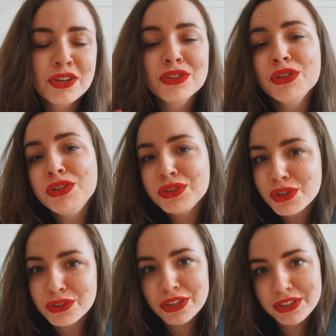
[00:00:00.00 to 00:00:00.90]
To jest dość
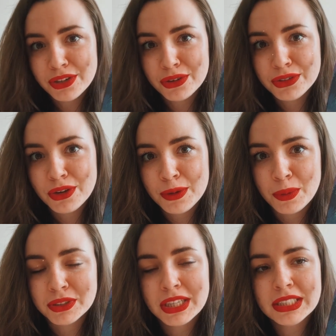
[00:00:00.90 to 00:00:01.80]
istotne, jeśli chodzi o jej
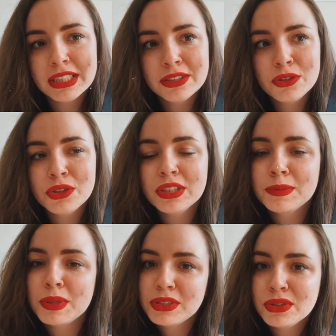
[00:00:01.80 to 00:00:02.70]
postać, dlatego że ona
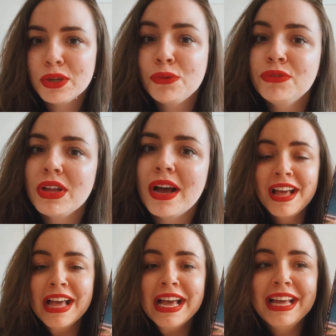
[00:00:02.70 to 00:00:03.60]
jest bardzo
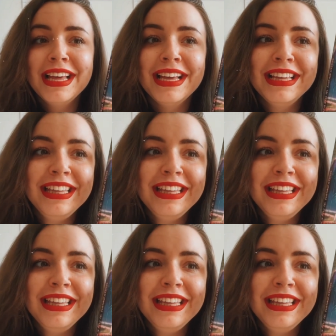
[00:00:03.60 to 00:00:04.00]
nieufna e,